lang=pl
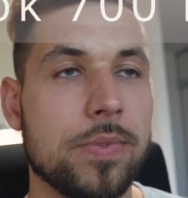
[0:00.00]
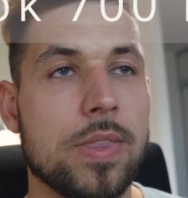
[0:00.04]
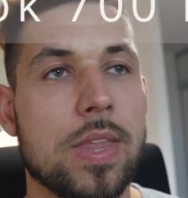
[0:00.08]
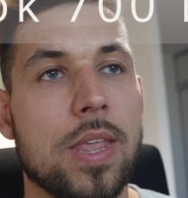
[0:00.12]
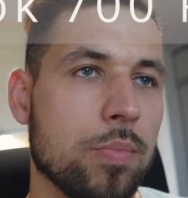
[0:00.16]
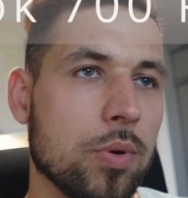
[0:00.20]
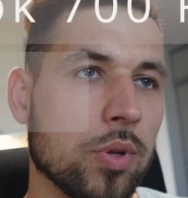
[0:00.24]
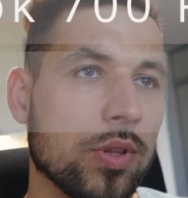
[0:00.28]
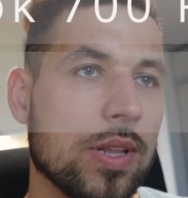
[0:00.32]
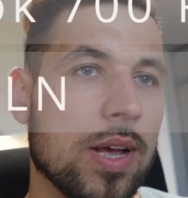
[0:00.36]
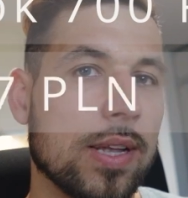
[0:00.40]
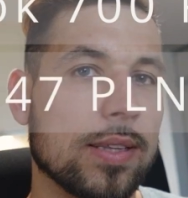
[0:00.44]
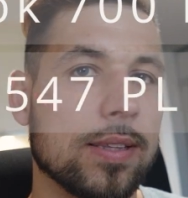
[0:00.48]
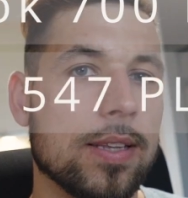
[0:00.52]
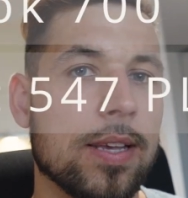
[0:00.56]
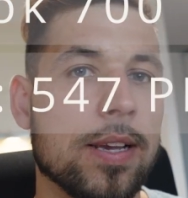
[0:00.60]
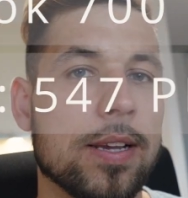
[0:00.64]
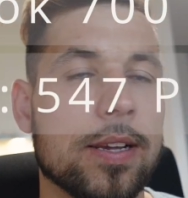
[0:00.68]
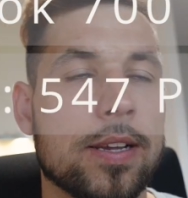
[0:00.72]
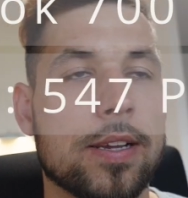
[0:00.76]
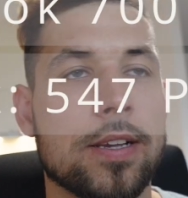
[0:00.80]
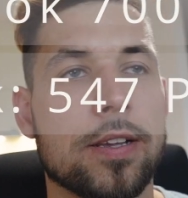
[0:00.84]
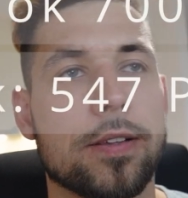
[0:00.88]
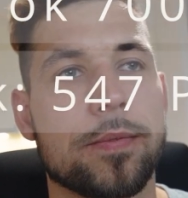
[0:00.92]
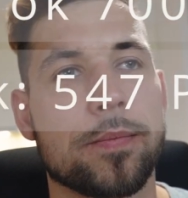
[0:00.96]

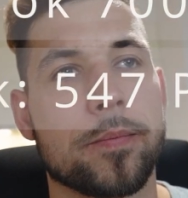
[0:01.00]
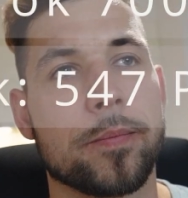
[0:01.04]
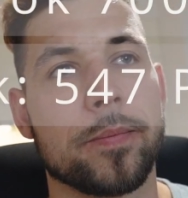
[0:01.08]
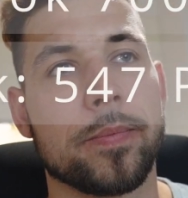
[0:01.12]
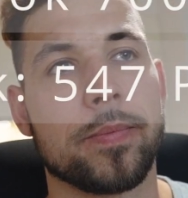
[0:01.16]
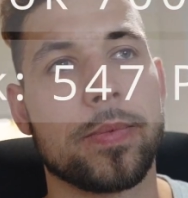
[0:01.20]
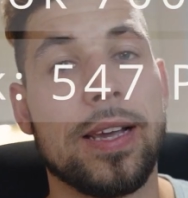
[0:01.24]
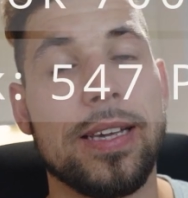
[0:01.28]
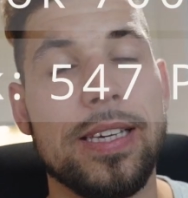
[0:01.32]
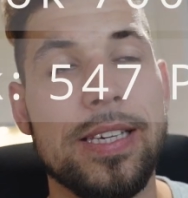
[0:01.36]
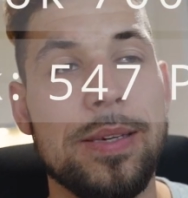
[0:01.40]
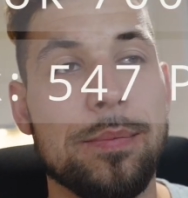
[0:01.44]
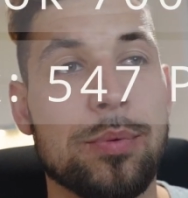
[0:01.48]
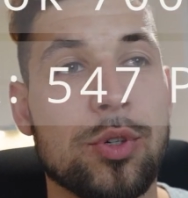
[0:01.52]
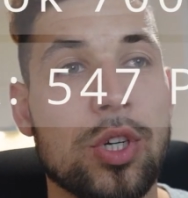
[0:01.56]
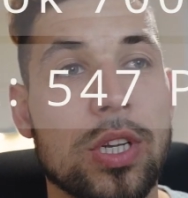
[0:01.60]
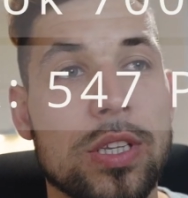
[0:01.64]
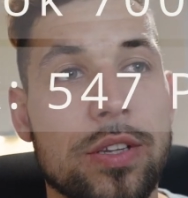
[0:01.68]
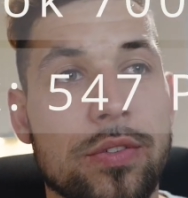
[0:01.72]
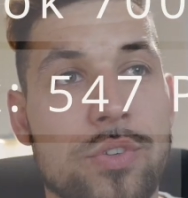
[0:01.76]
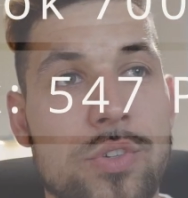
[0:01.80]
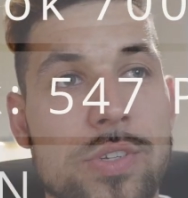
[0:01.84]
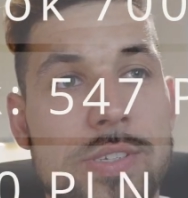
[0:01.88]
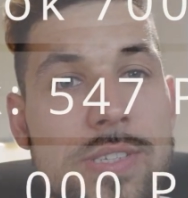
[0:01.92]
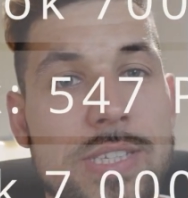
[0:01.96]
podatek i
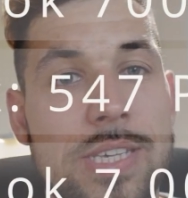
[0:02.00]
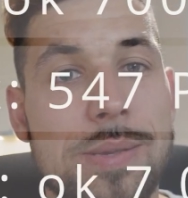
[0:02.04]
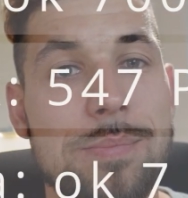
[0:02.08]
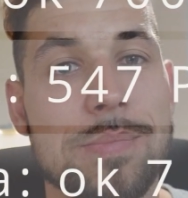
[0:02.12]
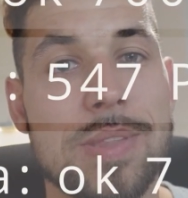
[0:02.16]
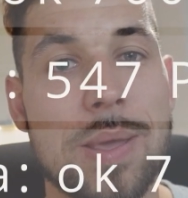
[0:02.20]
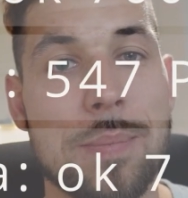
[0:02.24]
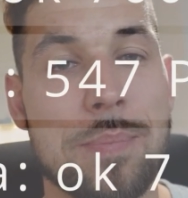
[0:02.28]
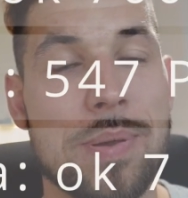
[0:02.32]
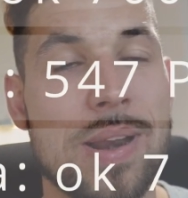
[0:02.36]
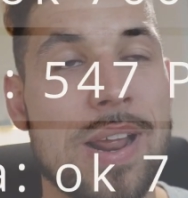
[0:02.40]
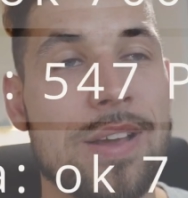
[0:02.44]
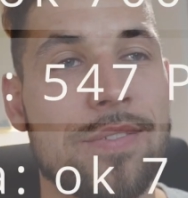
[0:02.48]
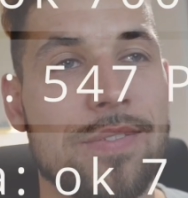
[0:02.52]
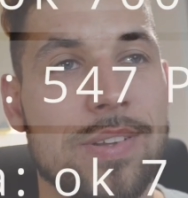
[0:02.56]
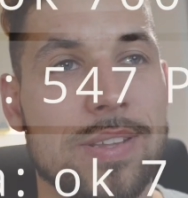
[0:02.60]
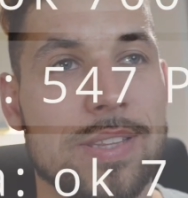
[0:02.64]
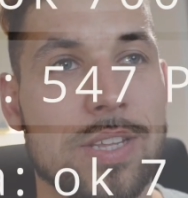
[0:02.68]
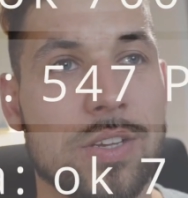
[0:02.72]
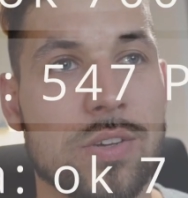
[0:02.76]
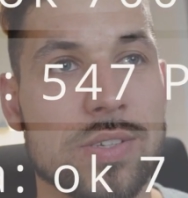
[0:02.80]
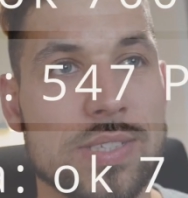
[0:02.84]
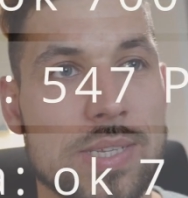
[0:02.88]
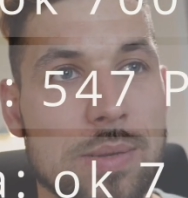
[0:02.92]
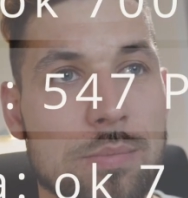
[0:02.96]
przede wszystkim naprawę
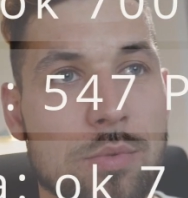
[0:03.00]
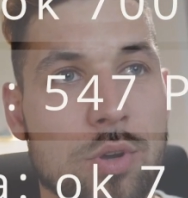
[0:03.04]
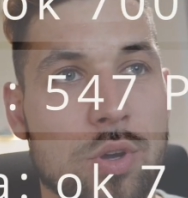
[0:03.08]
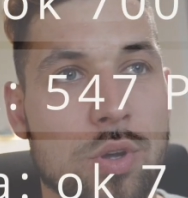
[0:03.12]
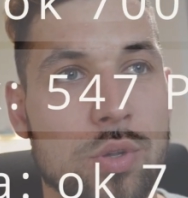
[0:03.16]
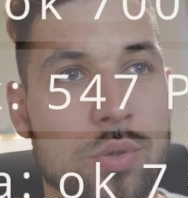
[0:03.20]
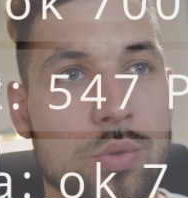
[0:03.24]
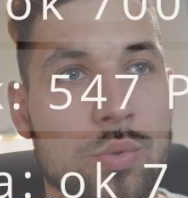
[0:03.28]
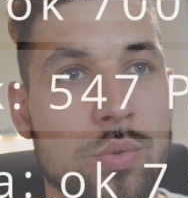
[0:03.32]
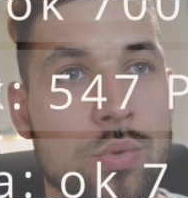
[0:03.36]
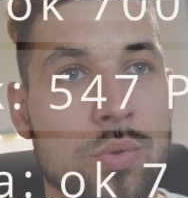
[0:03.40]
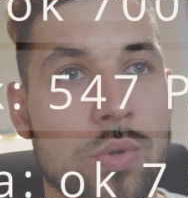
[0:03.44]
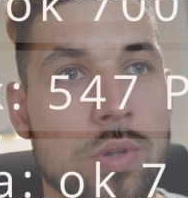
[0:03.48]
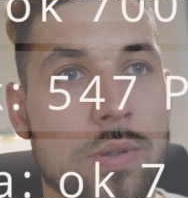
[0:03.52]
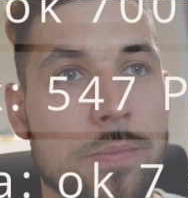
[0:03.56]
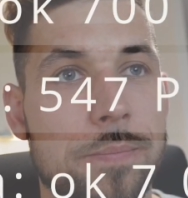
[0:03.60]
tego samochodu,